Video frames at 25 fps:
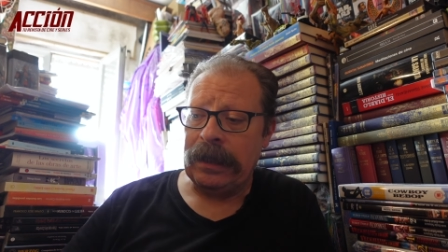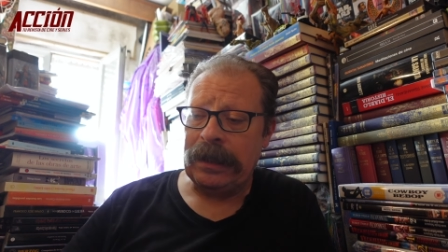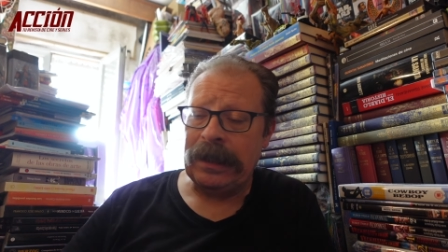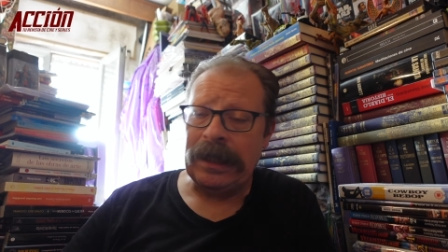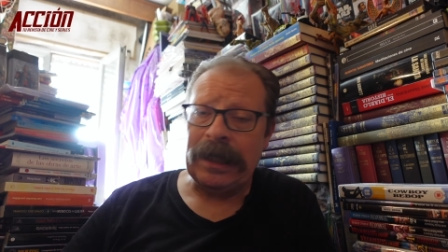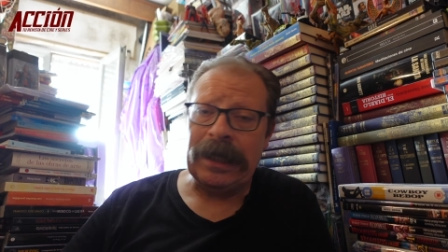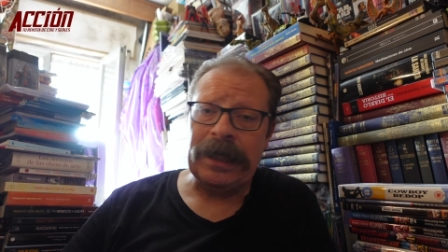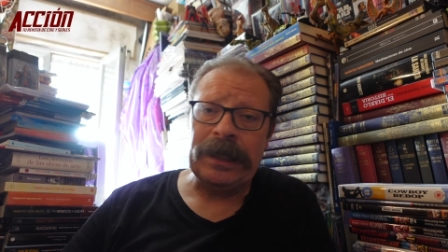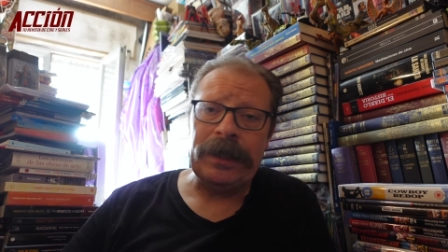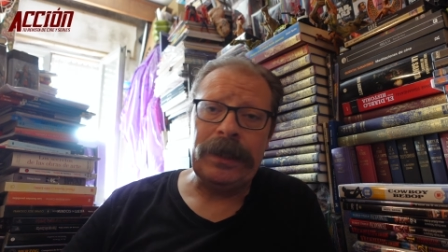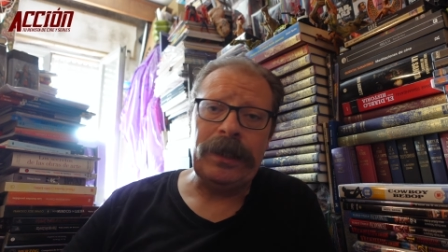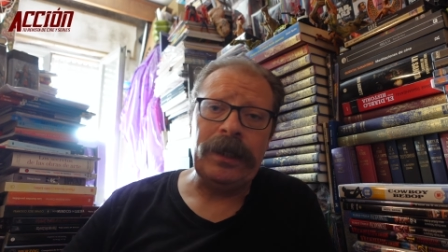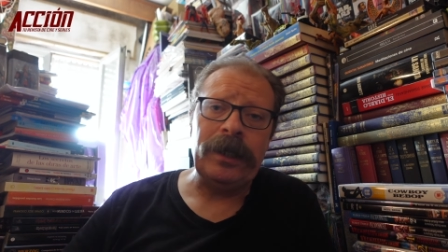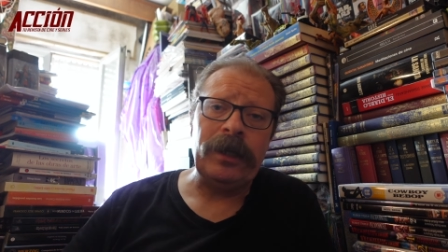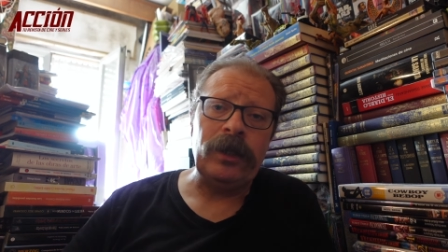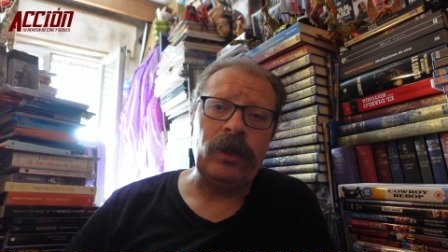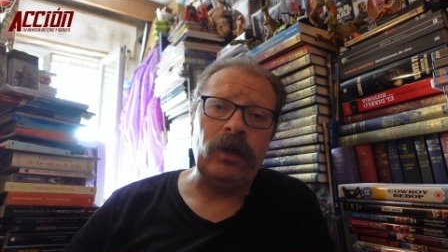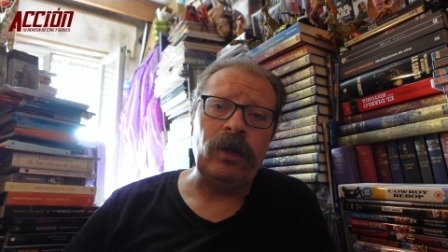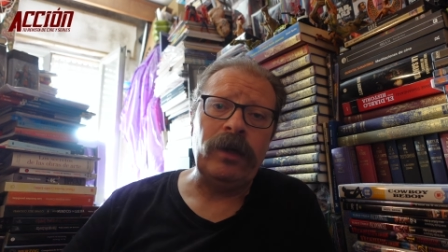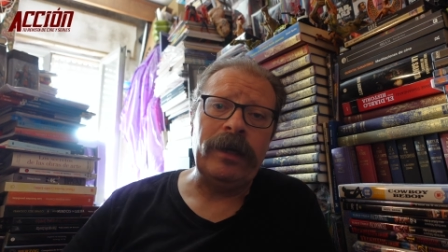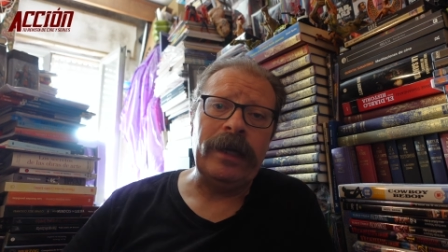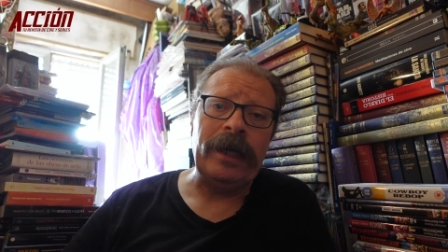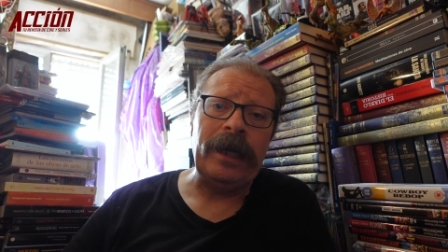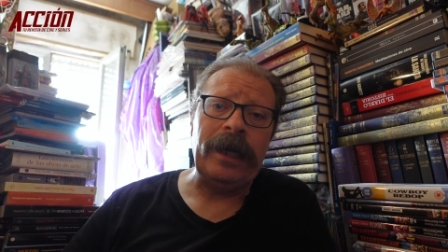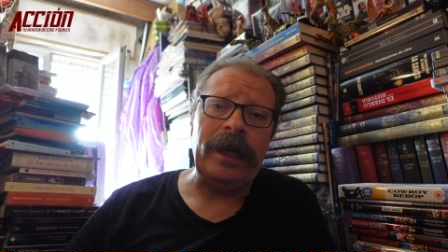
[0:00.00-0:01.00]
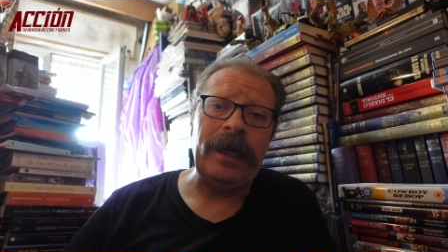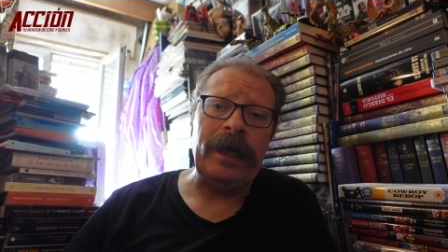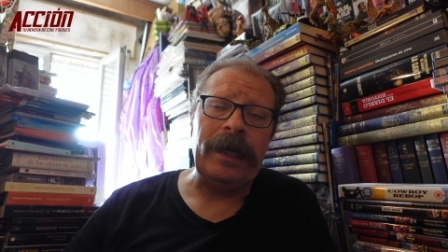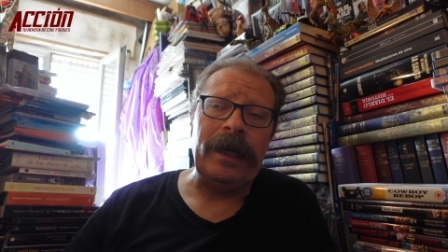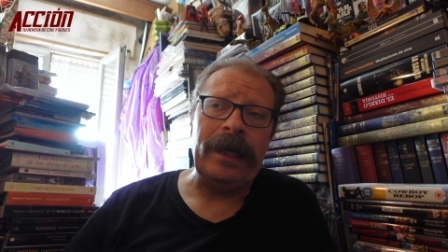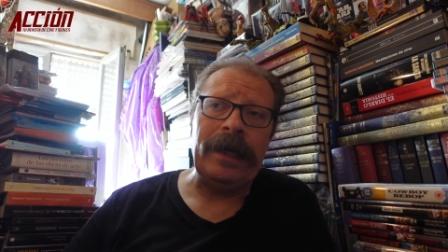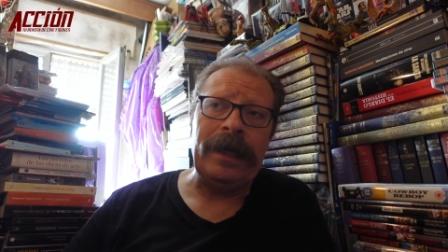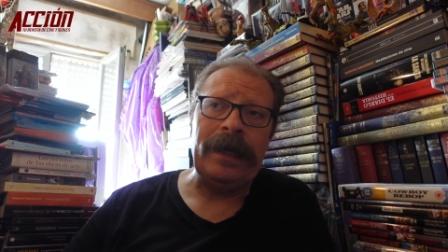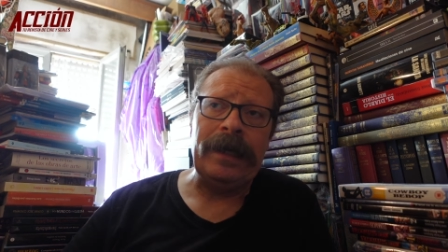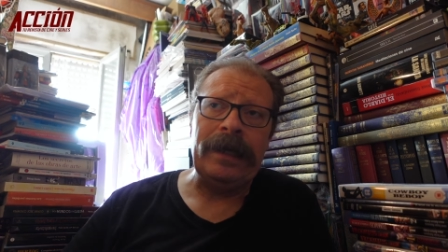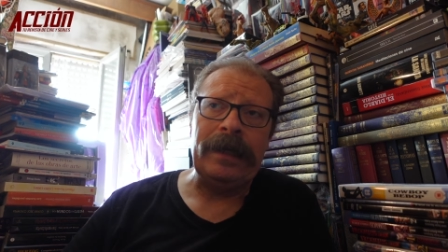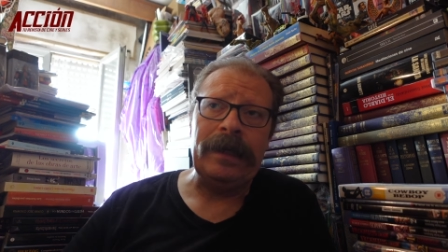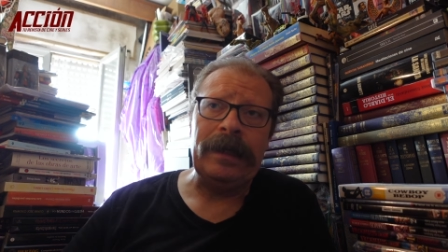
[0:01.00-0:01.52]
sí que es cierto que
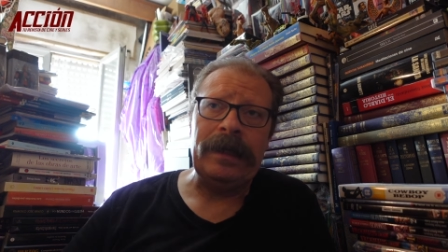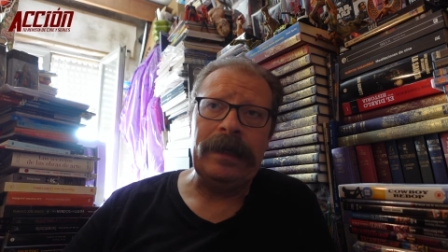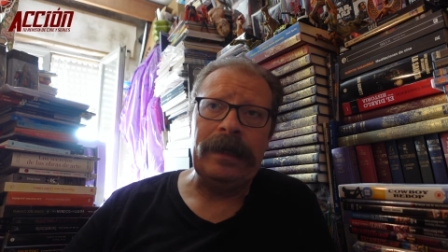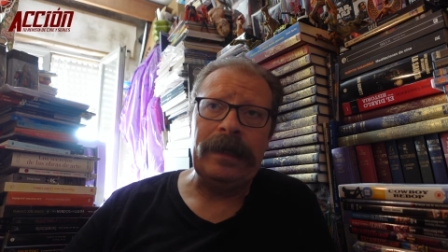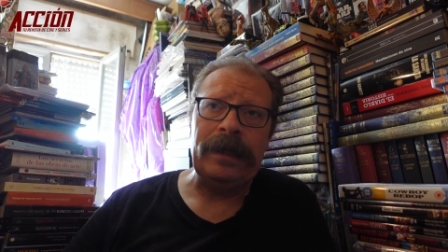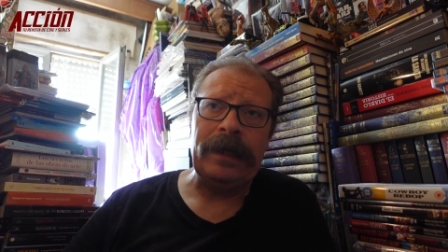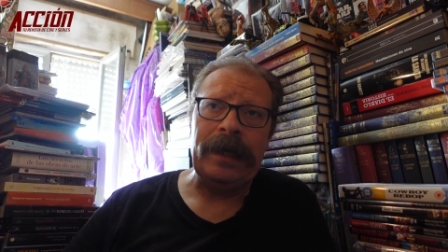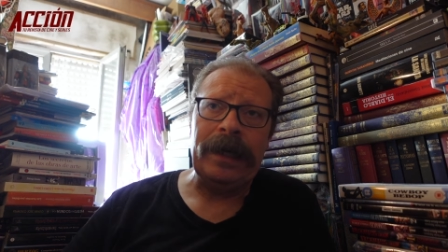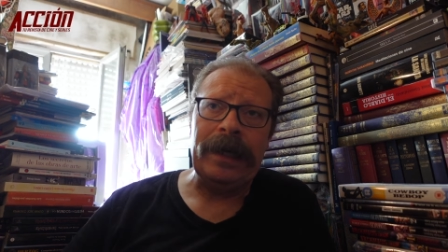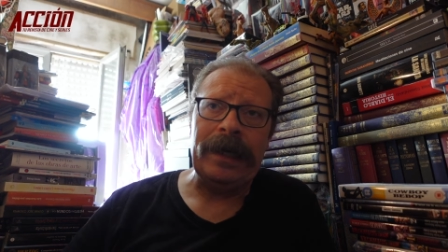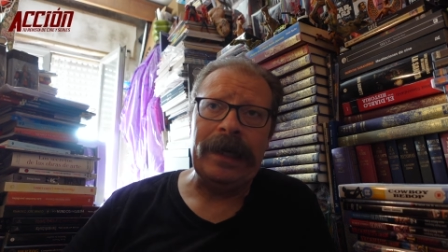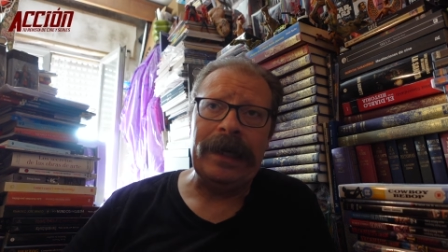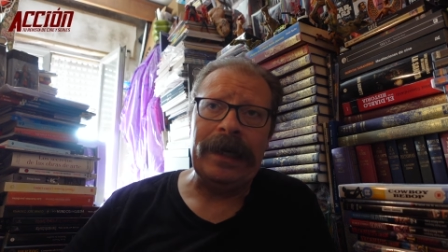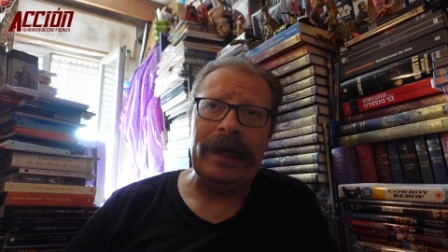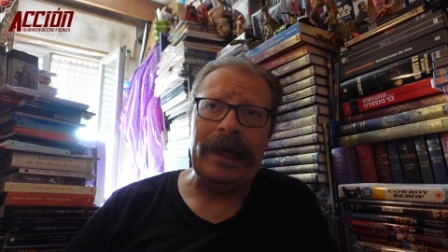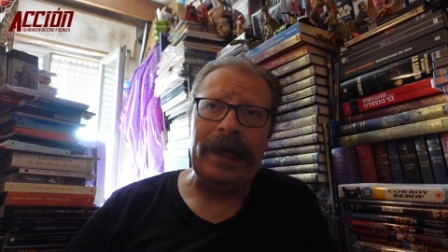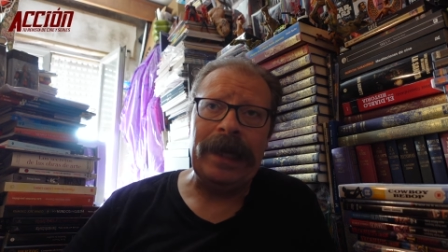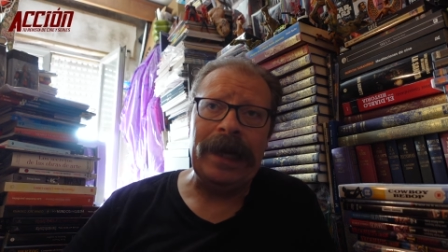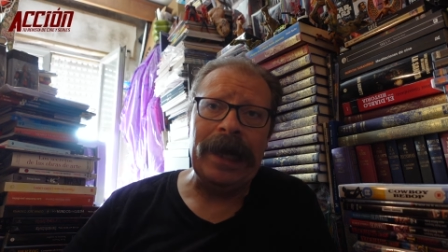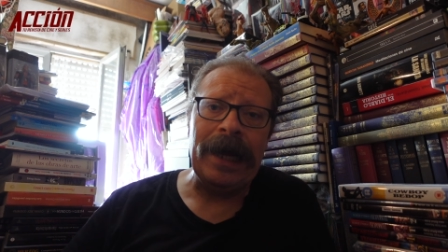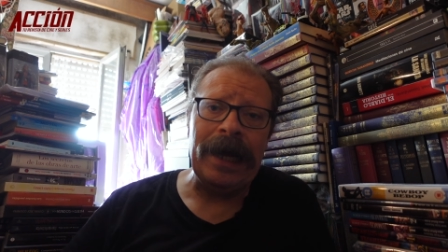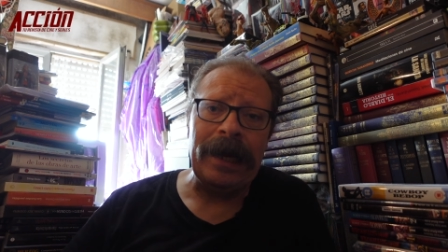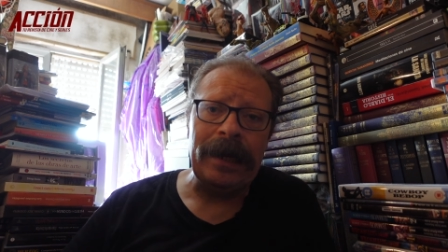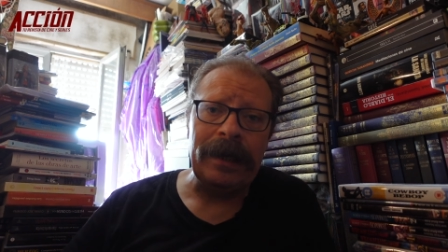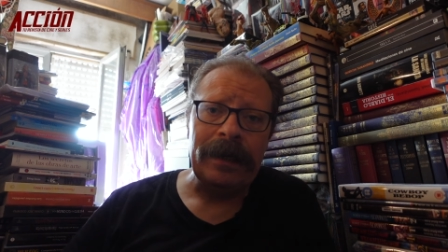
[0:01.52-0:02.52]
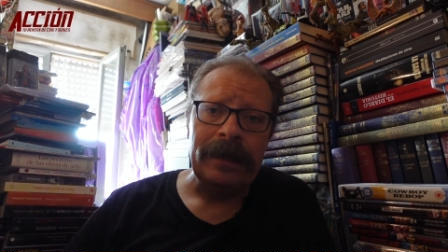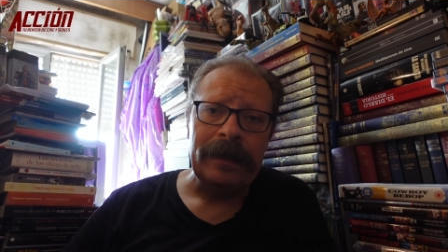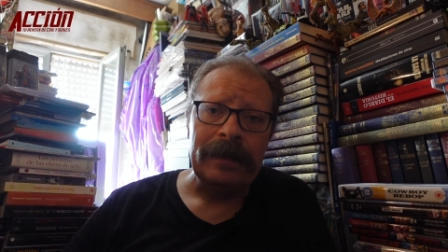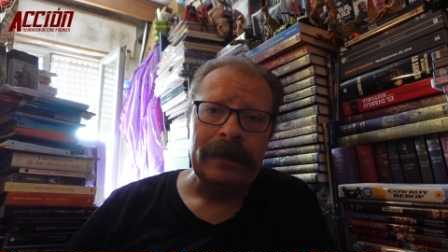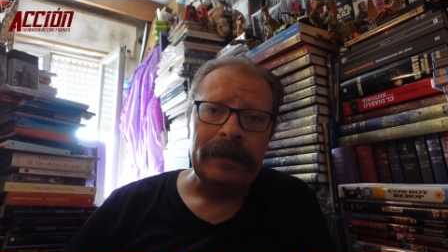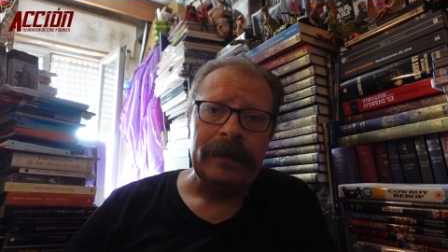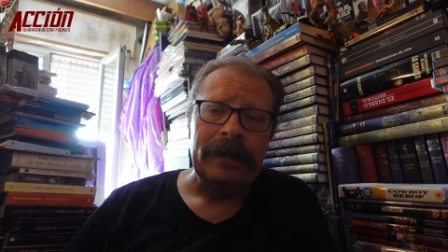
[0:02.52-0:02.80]
en, general,